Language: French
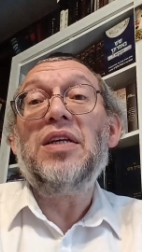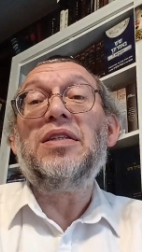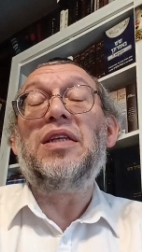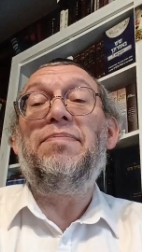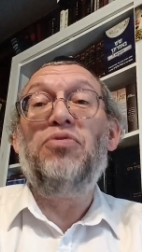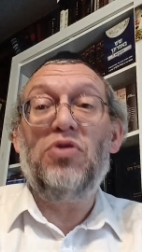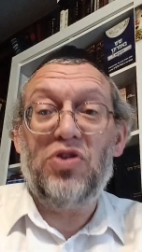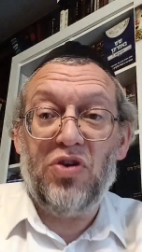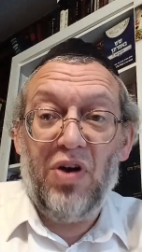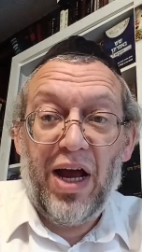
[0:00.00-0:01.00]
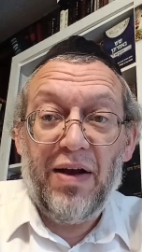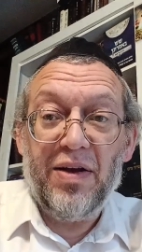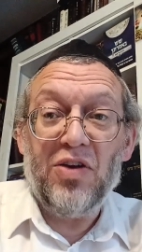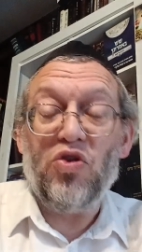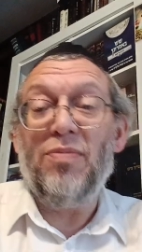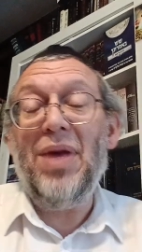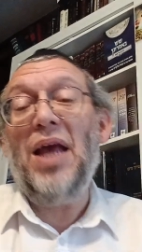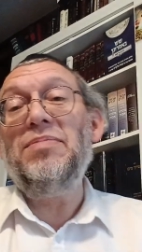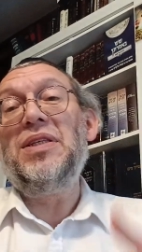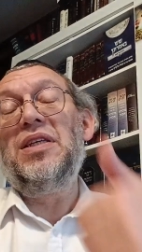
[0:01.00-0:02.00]
C'est pour cela que
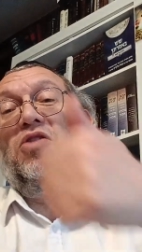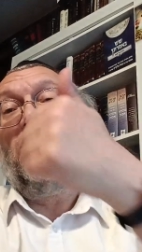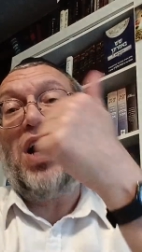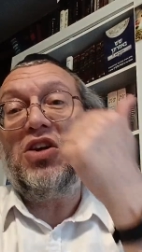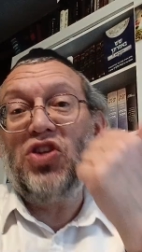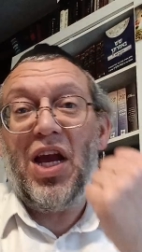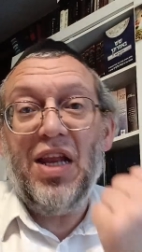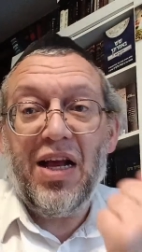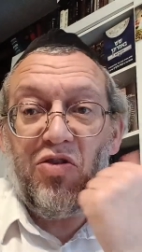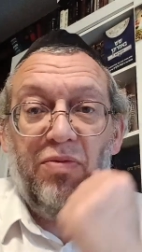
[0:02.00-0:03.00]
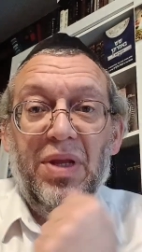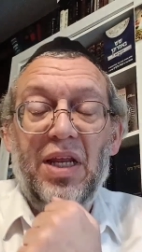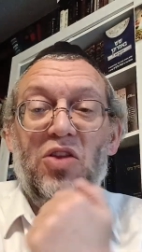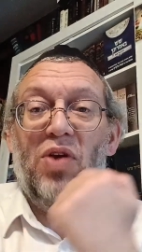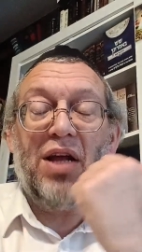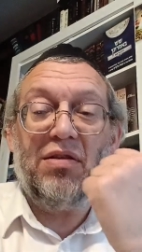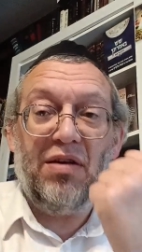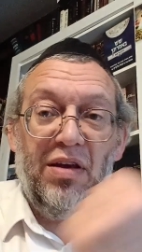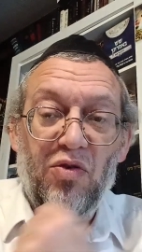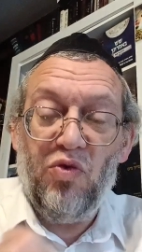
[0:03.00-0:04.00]
même si le rachat il a commis
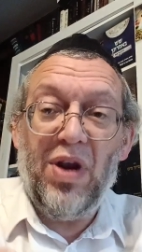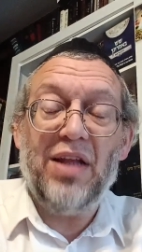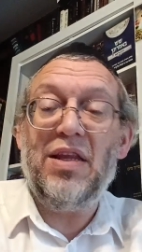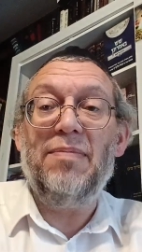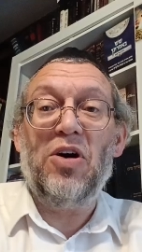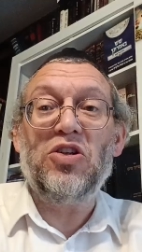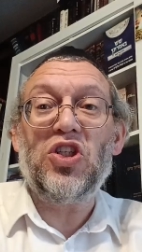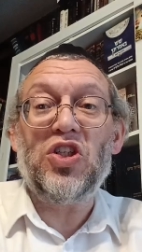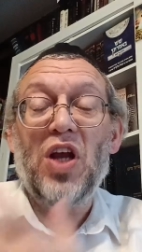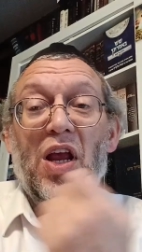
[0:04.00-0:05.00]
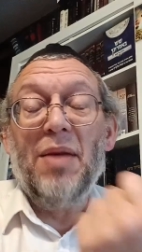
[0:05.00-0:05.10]
l'idolâtrie ou la débauche,